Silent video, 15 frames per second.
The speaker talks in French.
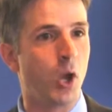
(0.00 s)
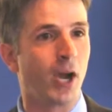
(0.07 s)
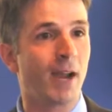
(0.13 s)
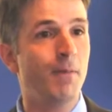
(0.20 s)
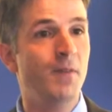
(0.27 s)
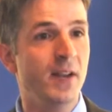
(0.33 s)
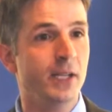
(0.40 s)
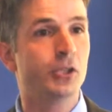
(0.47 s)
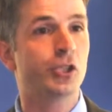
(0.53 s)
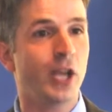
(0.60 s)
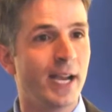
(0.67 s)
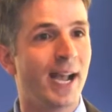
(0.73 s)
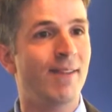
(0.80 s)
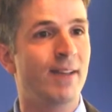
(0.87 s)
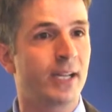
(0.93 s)
de
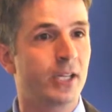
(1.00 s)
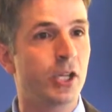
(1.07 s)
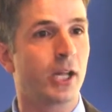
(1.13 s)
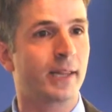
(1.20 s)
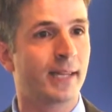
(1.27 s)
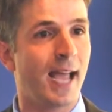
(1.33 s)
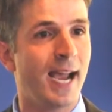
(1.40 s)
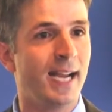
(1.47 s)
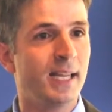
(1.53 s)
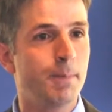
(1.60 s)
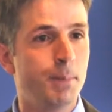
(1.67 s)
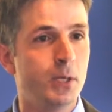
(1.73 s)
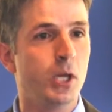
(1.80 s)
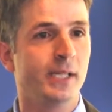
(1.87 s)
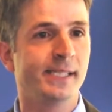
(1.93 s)
réfléchir avec notre tête
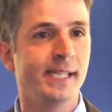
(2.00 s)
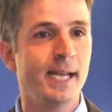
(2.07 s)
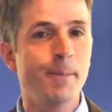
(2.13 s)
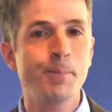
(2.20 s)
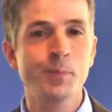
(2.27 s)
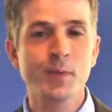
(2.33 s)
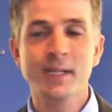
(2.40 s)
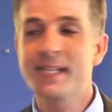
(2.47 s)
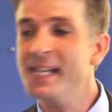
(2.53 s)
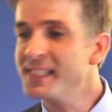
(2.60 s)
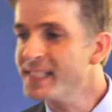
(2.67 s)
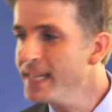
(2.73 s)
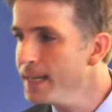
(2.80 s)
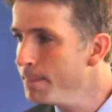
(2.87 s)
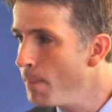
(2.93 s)
puis de dire qu'est-ce
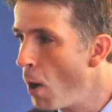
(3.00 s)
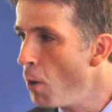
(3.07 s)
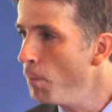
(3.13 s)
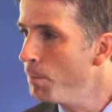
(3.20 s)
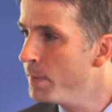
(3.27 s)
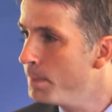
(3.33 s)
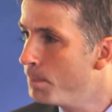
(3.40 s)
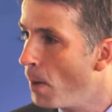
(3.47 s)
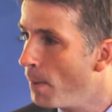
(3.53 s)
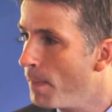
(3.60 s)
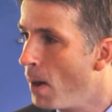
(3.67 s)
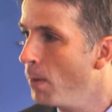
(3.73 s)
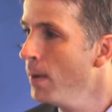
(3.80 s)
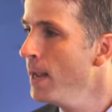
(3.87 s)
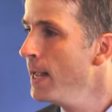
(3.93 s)
qui est bon puis pas
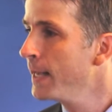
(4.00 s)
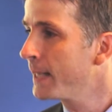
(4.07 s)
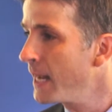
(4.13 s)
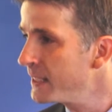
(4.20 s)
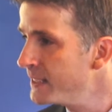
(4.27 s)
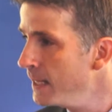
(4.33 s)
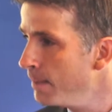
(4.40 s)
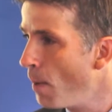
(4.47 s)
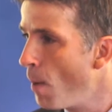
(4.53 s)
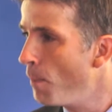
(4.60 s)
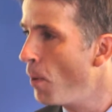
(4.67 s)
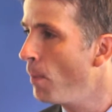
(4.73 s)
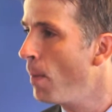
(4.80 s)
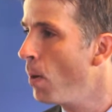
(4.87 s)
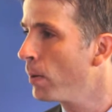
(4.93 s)
bon. Quand c'est bon
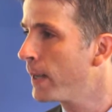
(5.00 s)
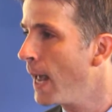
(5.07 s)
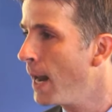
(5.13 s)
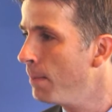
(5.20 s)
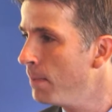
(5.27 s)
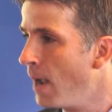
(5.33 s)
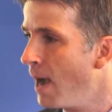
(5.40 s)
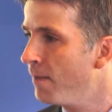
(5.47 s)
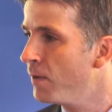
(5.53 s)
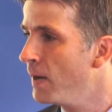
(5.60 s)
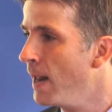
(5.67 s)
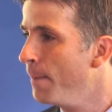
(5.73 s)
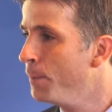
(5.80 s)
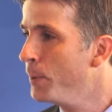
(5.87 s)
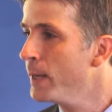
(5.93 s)
pour mon calme, elle va
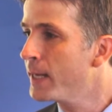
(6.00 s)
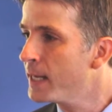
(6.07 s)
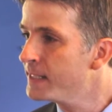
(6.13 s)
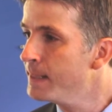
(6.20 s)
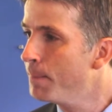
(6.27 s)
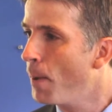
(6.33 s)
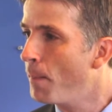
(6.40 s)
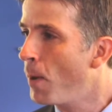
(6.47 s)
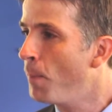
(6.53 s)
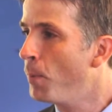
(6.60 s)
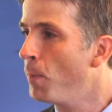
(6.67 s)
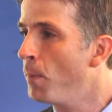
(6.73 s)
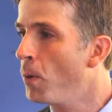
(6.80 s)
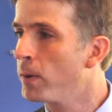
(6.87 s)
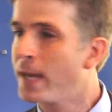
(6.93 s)
l'appuyer. Quand c'est pas bon
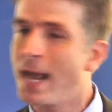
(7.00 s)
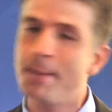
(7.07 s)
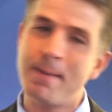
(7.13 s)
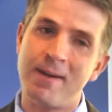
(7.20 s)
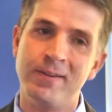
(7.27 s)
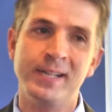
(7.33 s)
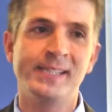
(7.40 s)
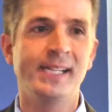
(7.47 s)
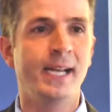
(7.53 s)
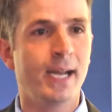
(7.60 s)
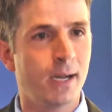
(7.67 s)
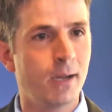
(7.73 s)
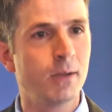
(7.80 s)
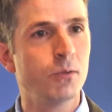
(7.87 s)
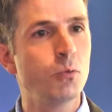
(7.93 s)
pour mon calme, elle va dire
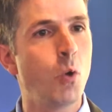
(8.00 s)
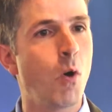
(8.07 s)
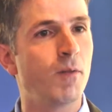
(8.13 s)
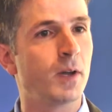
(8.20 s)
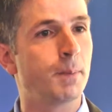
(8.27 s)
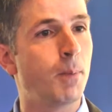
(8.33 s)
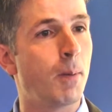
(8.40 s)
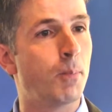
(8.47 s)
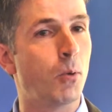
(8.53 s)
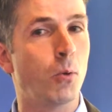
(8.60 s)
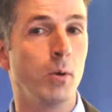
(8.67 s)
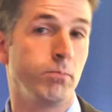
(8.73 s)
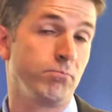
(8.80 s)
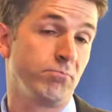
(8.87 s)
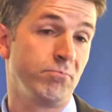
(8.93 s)
Nous, on vote pas pour.
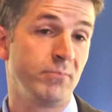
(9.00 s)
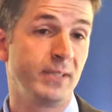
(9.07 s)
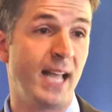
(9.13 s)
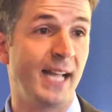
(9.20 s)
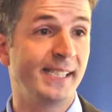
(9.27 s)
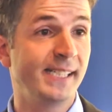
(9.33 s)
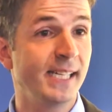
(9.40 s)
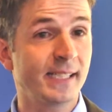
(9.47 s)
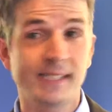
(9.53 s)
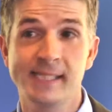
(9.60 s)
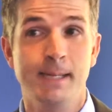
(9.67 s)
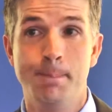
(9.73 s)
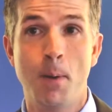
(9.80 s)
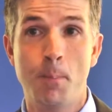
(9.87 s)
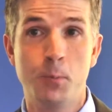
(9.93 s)
That's it.
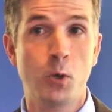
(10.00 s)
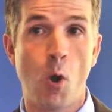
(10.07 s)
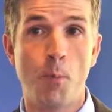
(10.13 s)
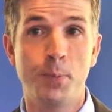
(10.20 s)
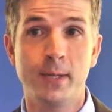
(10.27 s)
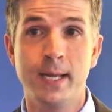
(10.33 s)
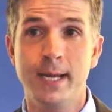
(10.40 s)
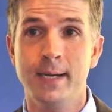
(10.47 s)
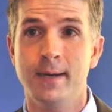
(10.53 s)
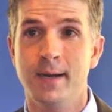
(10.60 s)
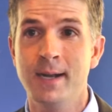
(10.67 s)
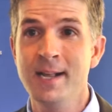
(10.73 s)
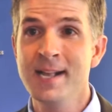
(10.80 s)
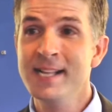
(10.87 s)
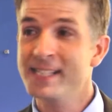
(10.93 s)
C'est pas plus compliqué,
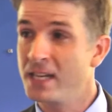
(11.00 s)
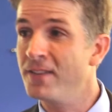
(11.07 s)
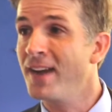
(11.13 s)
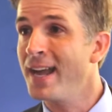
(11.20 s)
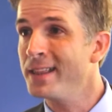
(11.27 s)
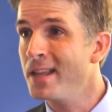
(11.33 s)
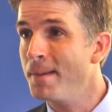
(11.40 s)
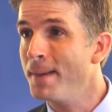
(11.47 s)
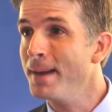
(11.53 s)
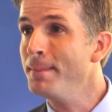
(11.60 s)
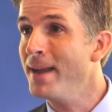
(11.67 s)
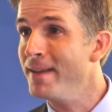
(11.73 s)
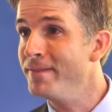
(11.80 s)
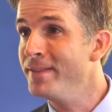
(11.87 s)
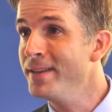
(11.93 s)
là. Ça devrait être de même,
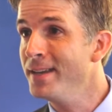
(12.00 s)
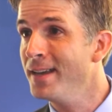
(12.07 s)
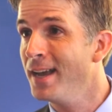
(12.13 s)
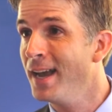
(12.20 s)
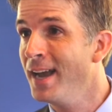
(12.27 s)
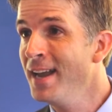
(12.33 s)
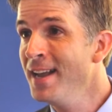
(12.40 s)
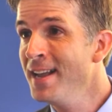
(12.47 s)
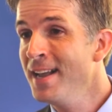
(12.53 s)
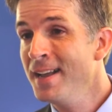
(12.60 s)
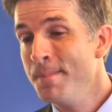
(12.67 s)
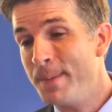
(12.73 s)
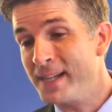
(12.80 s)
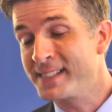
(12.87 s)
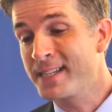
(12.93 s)
la vie. Euh,
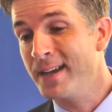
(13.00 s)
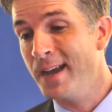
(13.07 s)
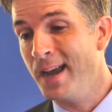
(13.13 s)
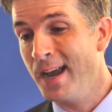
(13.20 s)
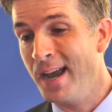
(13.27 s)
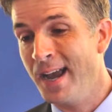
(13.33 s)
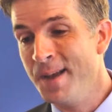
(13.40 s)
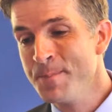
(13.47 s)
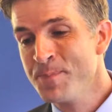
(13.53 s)
parce que euh,